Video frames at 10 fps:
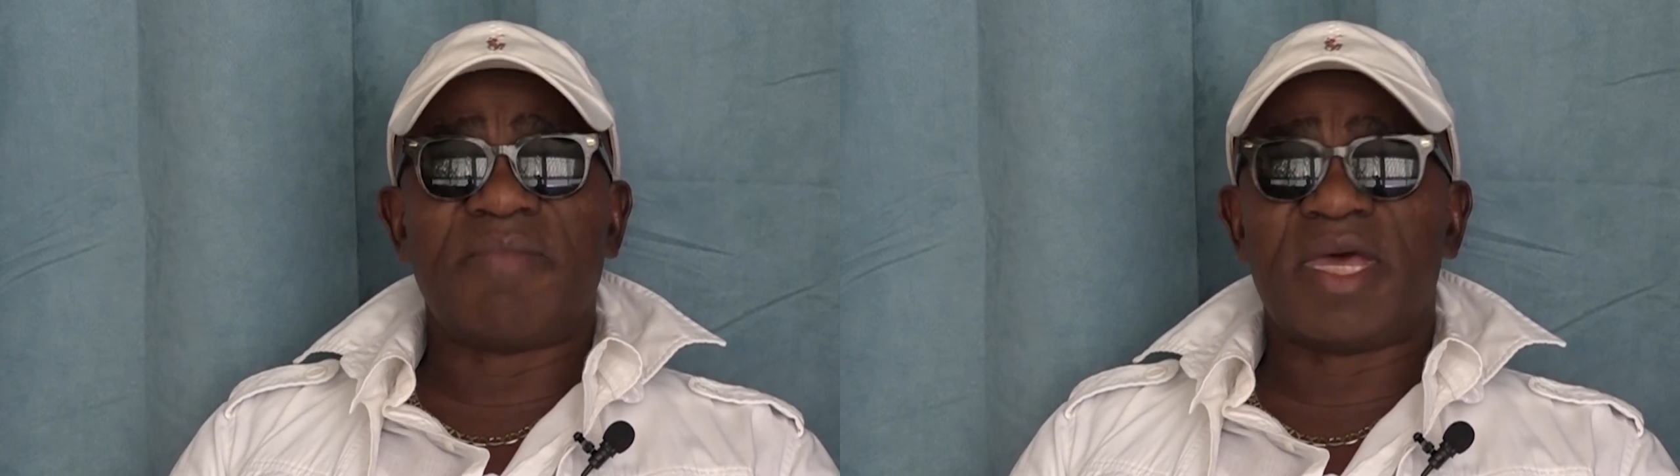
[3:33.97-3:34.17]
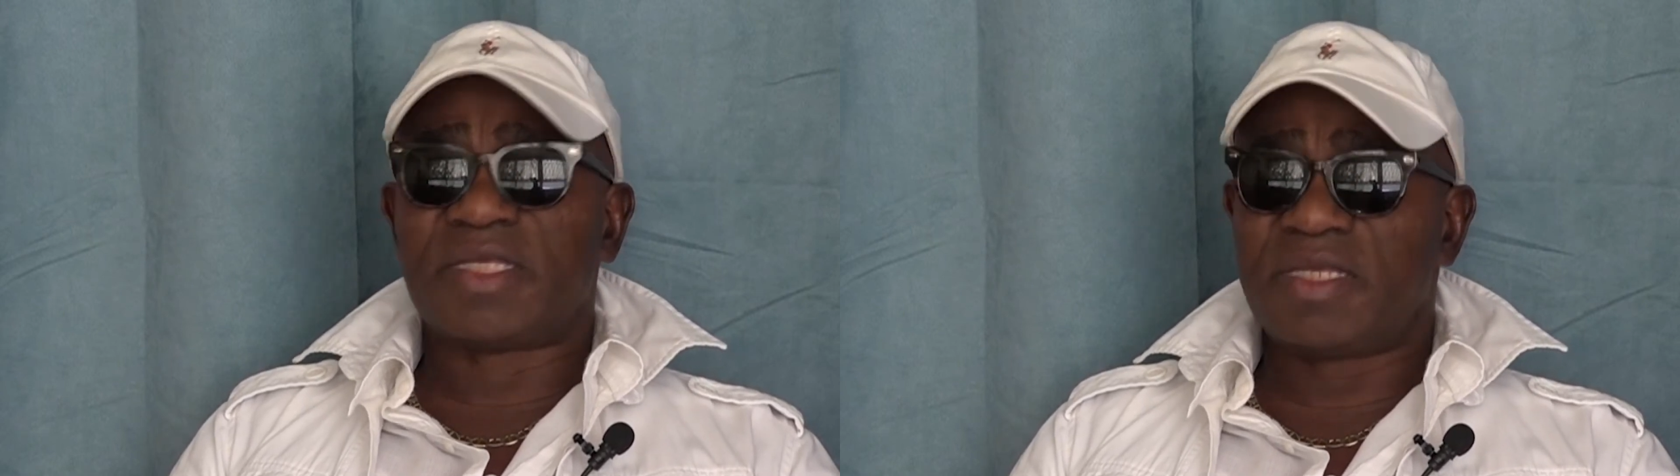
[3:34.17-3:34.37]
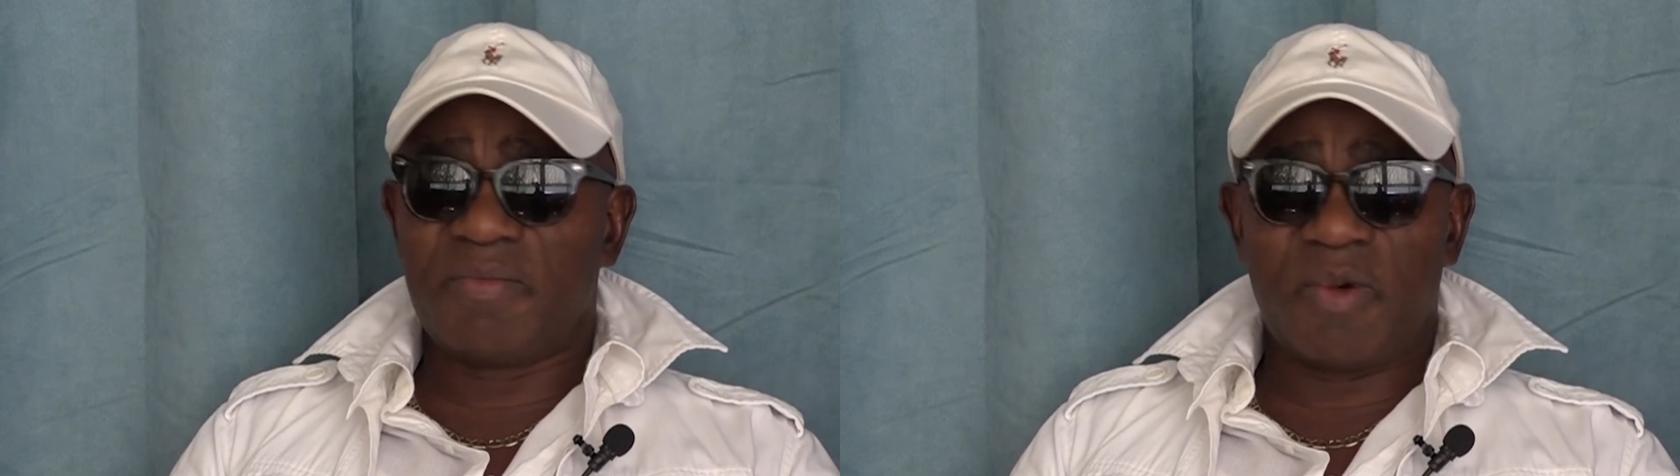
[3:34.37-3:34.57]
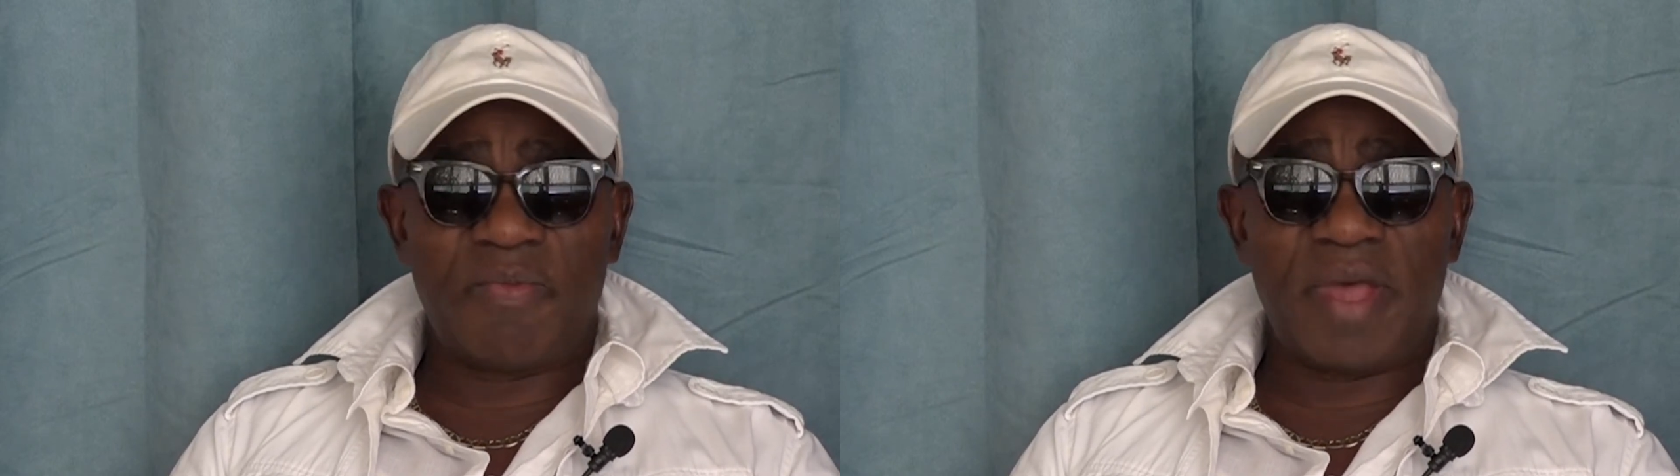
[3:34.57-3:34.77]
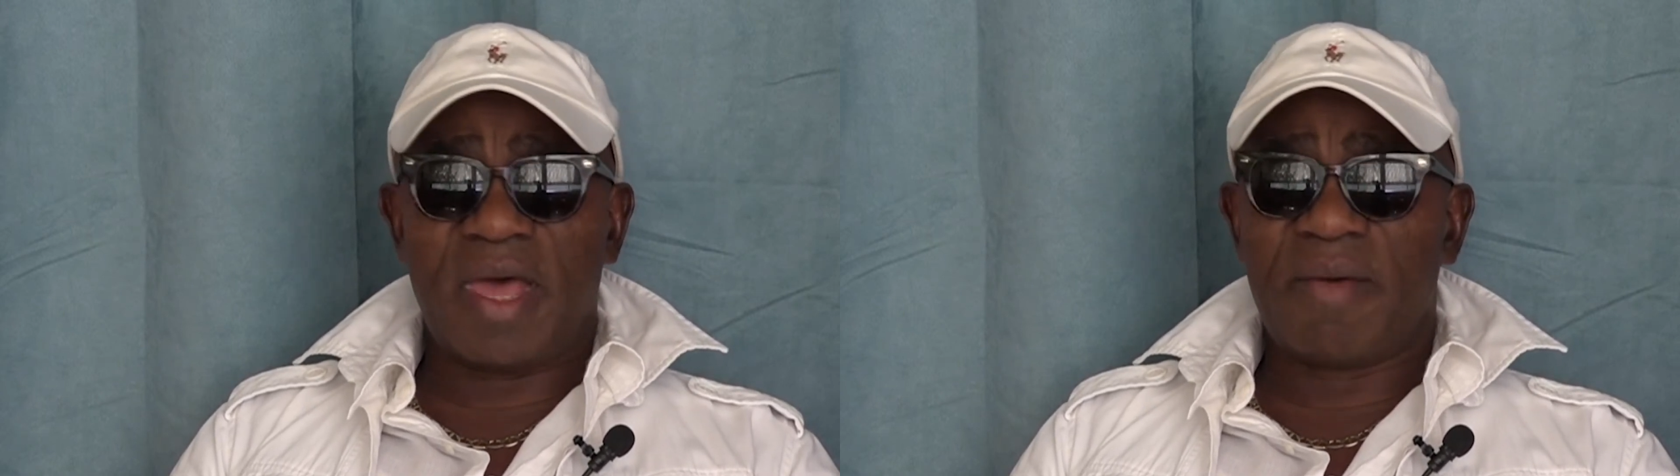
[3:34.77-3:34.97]
merci mon
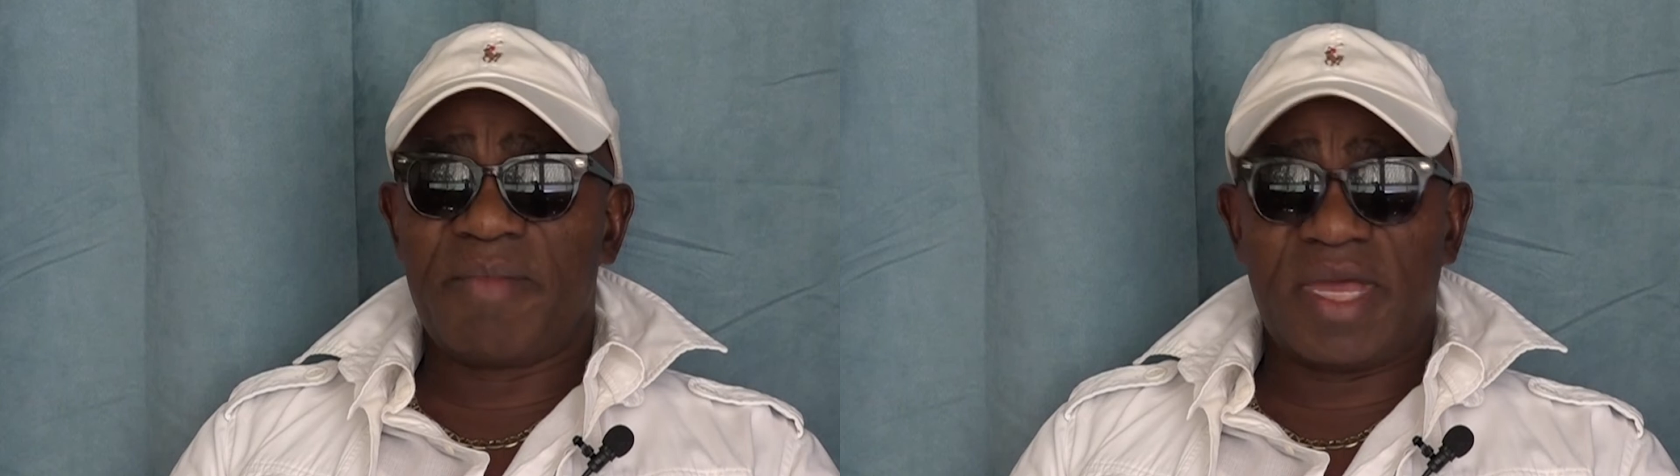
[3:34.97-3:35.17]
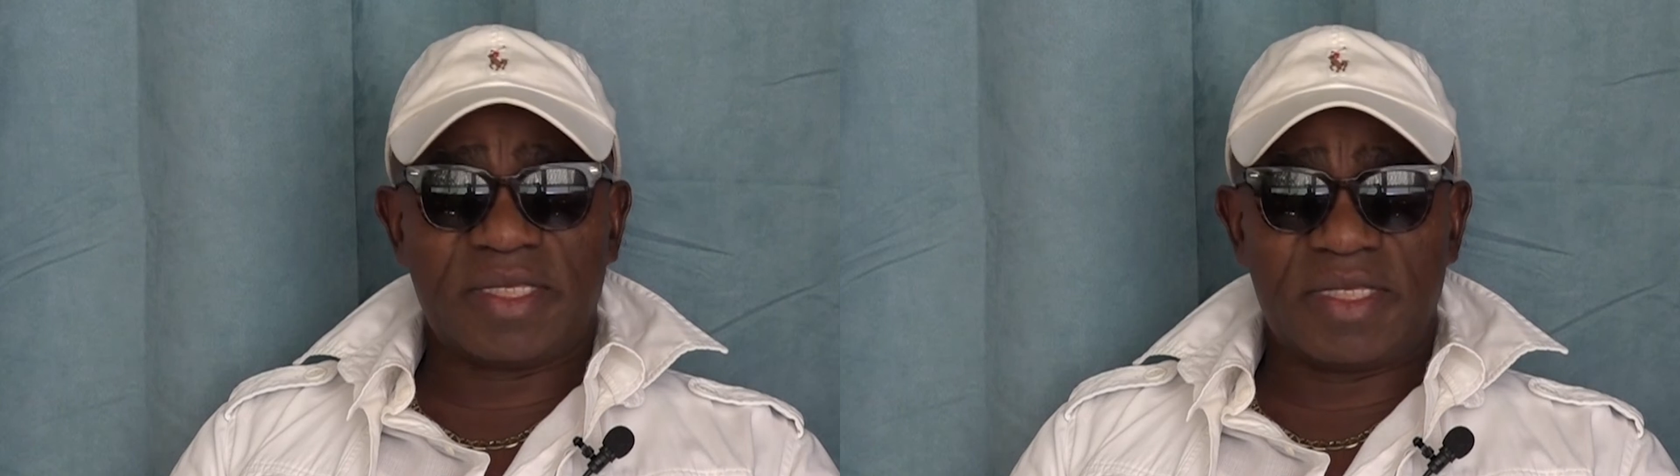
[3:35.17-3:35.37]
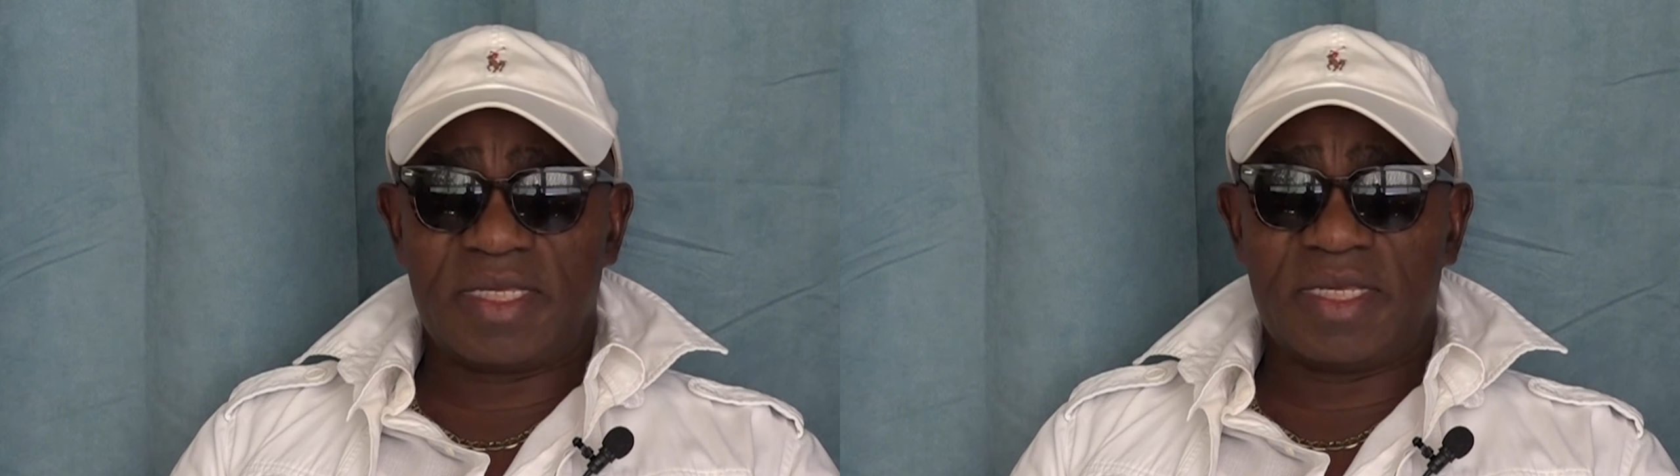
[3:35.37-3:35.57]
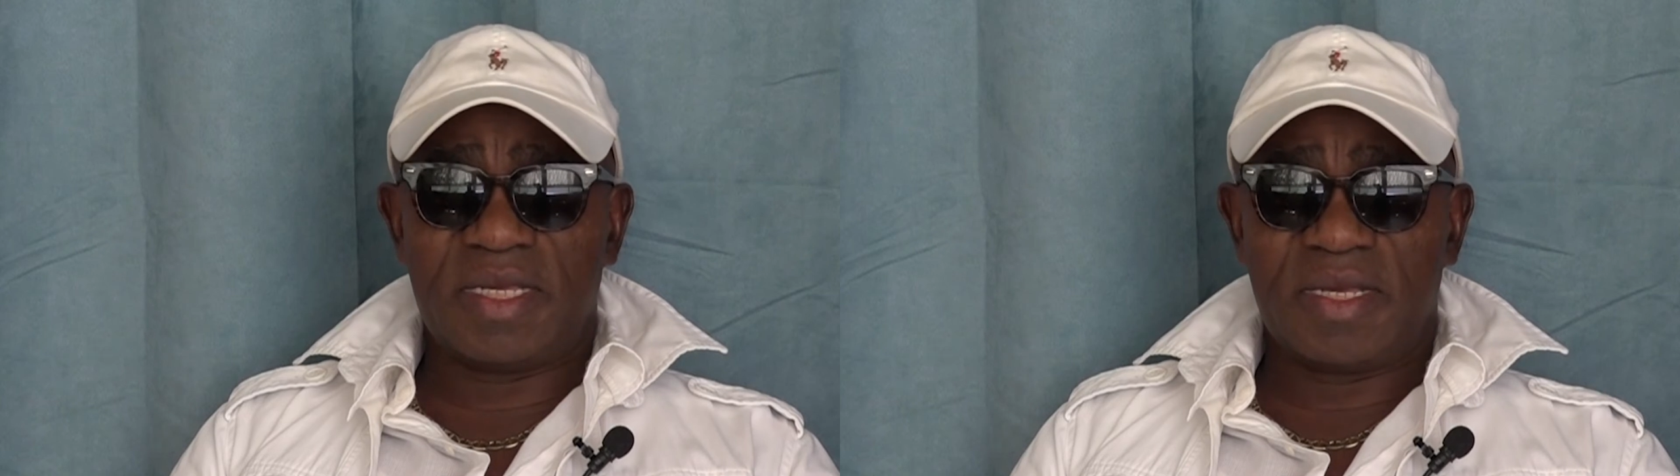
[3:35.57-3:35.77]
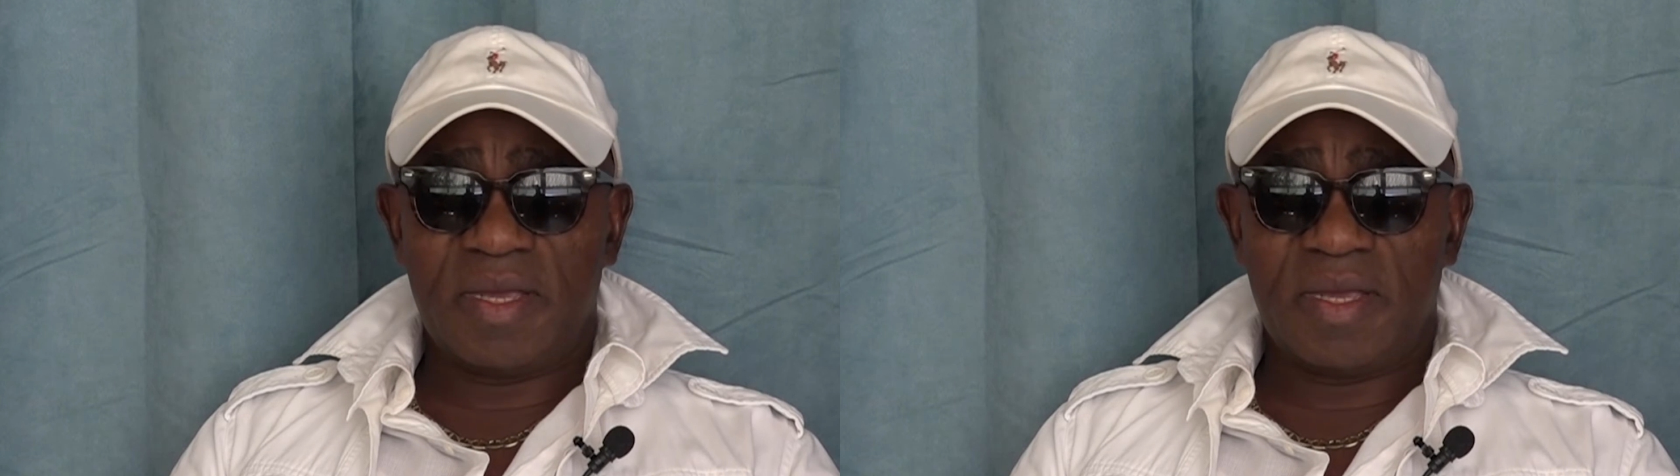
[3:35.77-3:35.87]
Père, merci.